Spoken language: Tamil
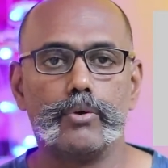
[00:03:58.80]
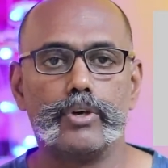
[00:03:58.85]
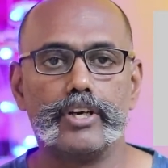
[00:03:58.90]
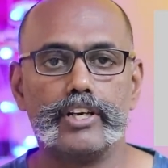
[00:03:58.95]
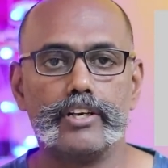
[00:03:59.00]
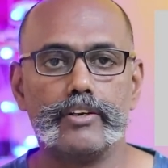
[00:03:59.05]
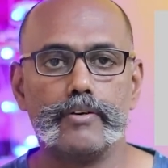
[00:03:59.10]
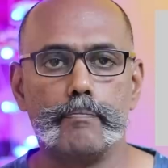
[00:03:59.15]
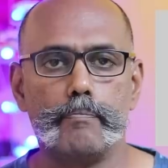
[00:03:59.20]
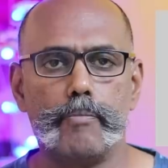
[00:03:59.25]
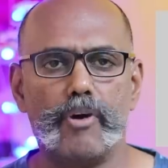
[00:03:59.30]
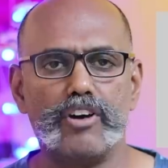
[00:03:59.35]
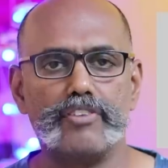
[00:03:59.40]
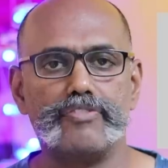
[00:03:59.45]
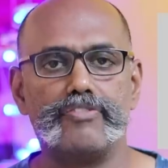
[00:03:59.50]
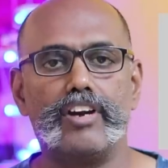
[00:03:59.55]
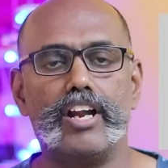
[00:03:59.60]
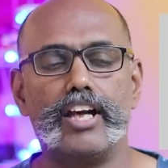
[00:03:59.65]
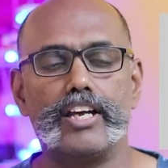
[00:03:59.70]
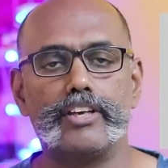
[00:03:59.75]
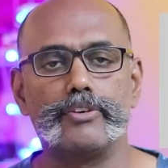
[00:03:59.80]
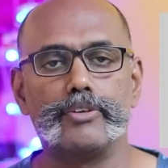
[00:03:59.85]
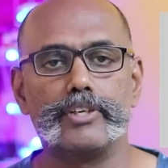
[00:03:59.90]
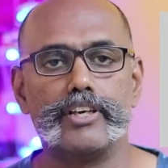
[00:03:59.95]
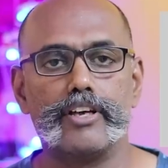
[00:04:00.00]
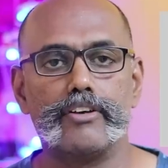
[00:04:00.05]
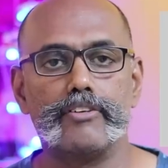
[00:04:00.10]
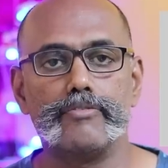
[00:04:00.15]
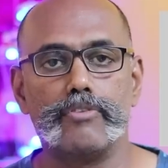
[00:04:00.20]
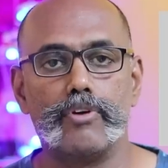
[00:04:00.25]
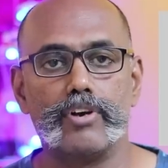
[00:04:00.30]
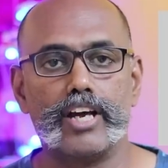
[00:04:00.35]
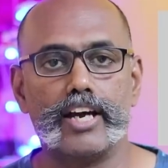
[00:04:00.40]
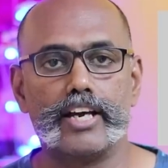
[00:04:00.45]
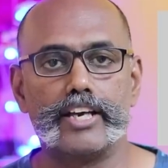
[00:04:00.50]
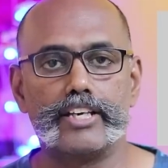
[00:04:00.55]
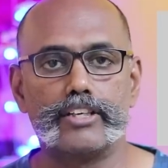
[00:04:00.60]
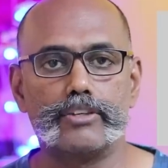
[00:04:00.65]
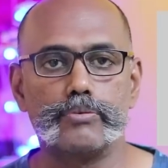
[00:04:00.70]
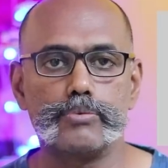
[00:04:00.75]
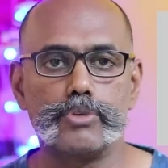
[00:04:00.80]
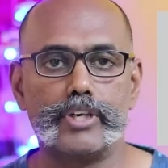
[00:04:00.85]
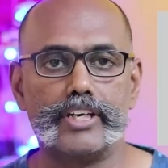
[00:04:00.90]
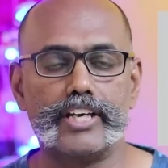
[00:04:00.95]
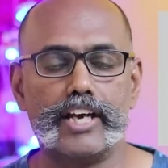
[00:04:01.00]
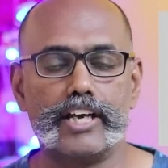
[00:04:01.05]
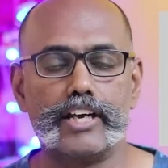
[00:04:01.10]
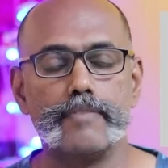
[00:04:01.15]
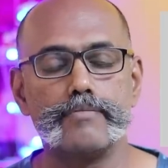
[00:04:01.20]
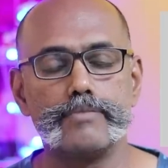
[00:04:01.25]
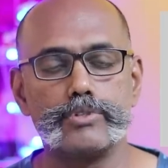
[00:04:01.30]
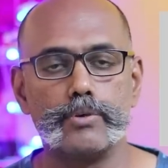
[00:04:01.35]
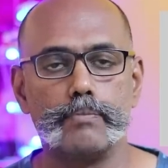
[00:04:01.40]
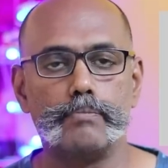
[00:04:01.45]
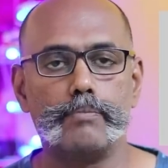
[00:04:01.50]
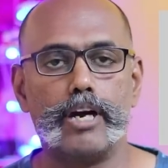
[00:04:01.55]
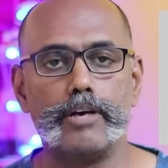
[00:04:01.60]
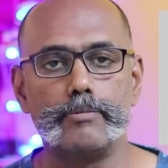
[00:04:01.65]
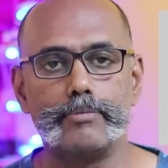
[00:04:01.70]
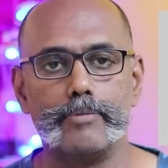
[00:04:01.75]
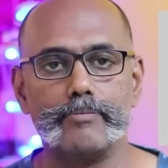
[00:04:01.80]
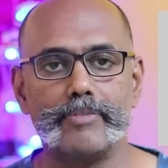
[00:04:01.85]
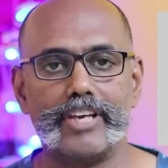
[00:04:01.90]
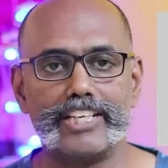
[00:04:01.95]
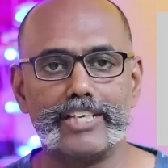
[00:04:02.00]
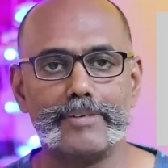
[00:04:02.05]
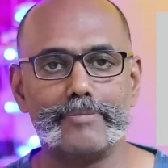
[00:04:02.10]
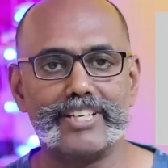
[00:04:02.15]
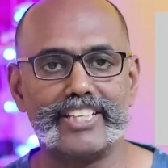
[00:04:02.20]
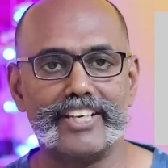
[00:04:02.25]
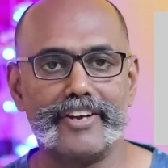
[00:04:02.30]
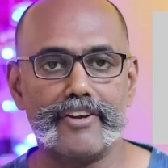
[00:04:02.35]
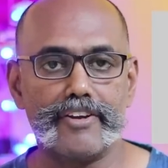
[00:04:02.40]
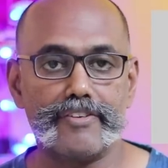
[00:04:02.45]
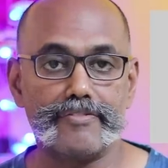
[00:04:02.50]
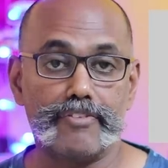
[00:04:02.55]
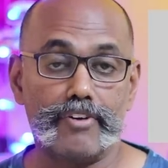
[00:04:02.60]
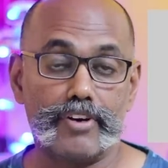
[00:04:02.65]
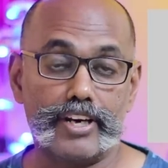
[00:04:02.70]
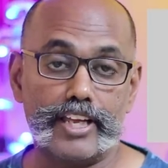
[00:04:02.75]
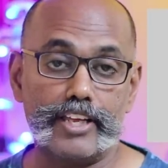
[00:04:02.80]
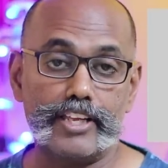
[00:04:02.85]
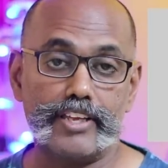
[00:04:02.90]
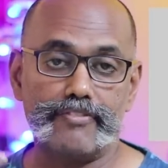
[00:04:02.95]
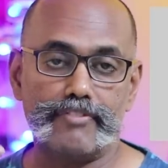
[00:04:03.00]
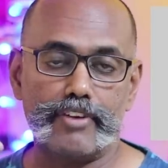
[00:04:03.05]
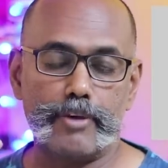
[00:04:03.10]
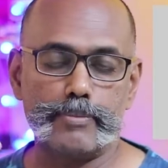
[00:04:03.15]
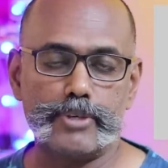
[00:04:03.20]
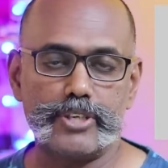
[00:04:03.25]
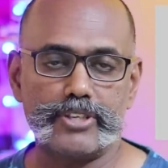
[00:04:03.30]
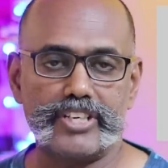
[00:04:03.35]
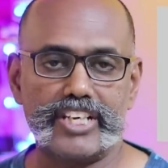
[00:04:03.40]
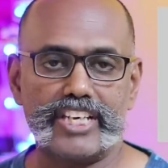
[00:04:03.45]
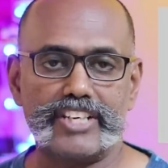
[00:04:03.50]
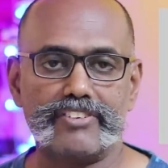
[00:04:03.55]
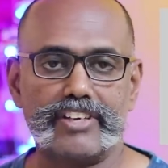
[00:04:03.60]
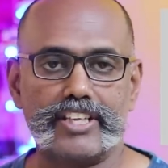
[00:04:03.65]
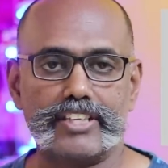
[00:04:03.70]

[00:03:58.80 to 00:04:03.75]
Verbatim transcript: ஒரு பவர்ஃபுல்லான ஒரு ஃபோனாக இருக்கும்னு சொல்லியிருக்காங்க ஸோ பார்ப்போம் எந்த மாதிரி ஒரு ஃபோனை ஃபெப்ரவரி